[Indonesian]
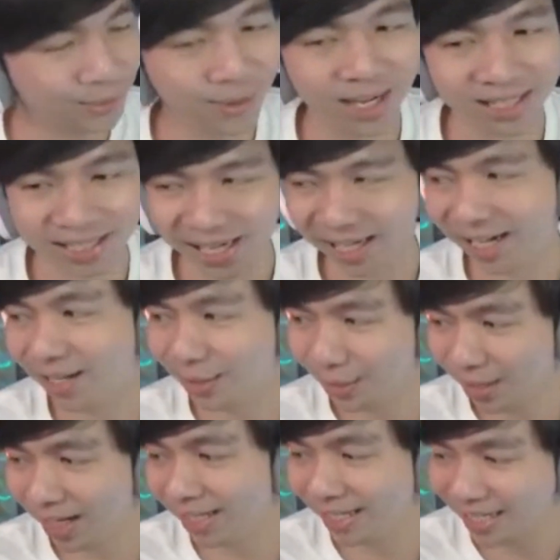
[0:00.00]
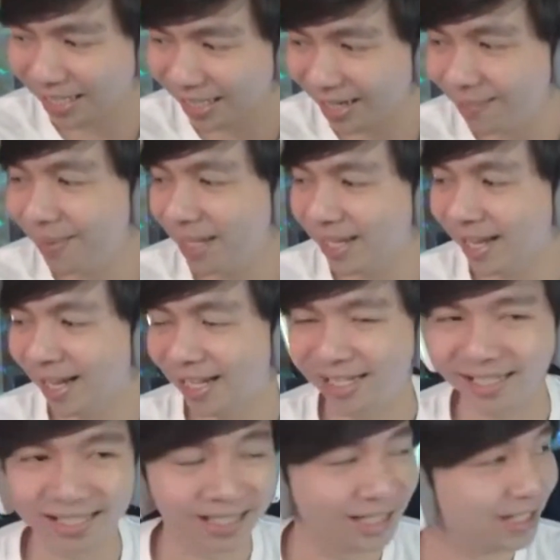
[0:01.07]
gue sekarang gue lagi streaming
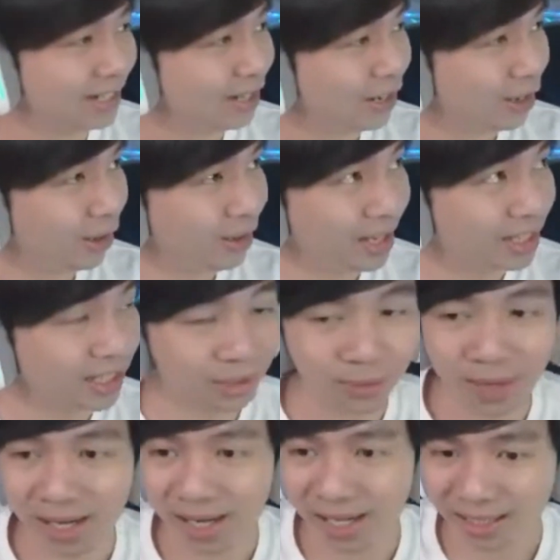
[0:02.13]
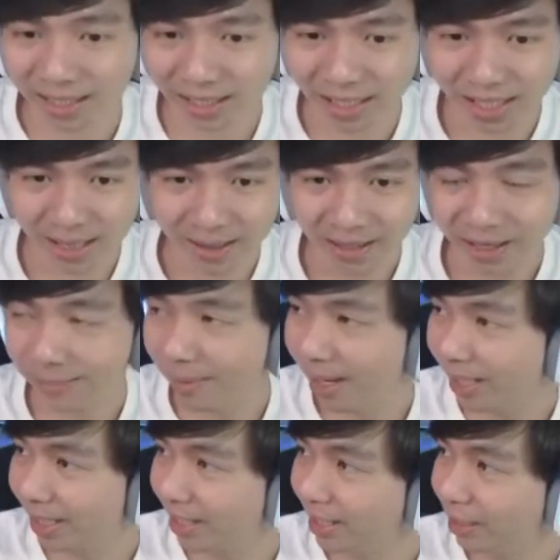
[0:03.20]
guys oh ya satu hal lagi
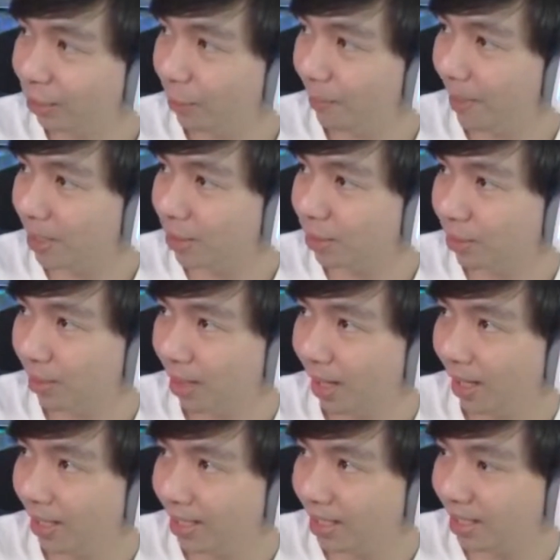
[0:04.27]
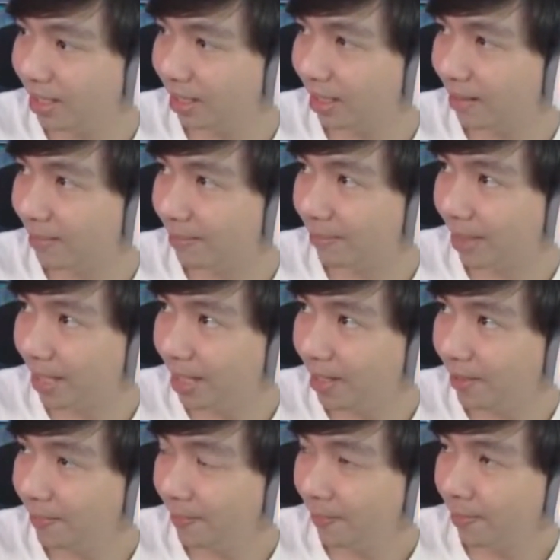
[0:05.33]
kemarin itu pas gue lagi
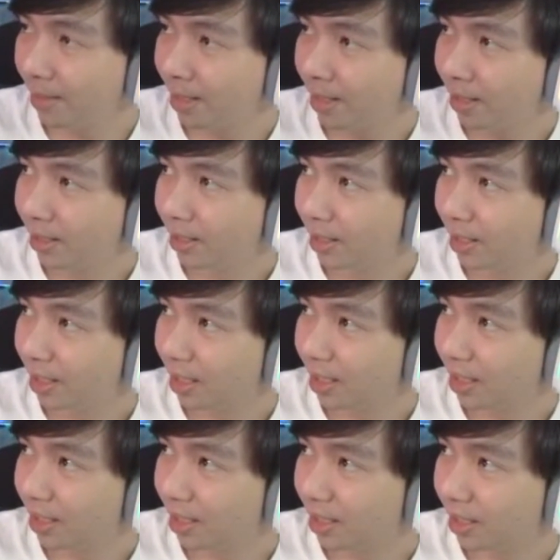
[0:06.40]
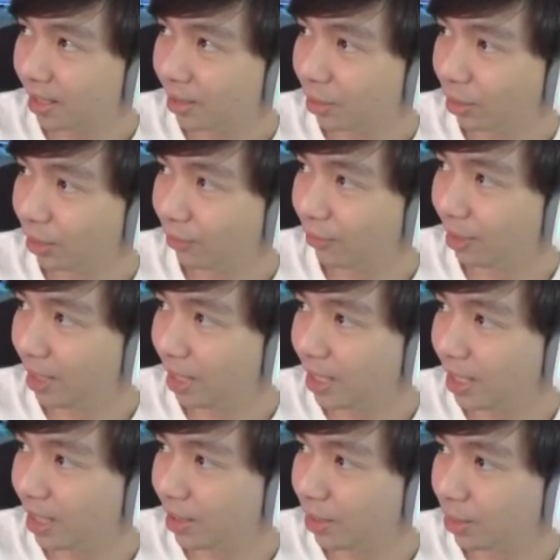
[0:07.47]
streaming uh,
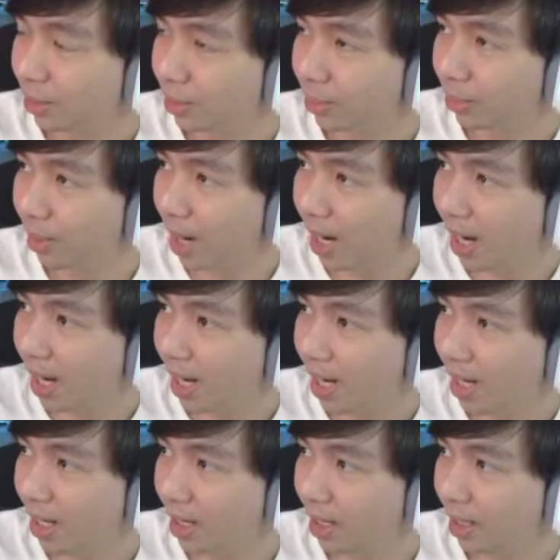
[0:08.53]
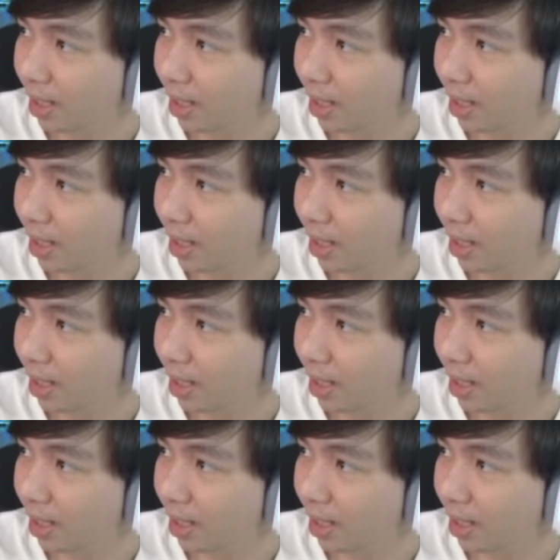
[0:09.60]
notification gua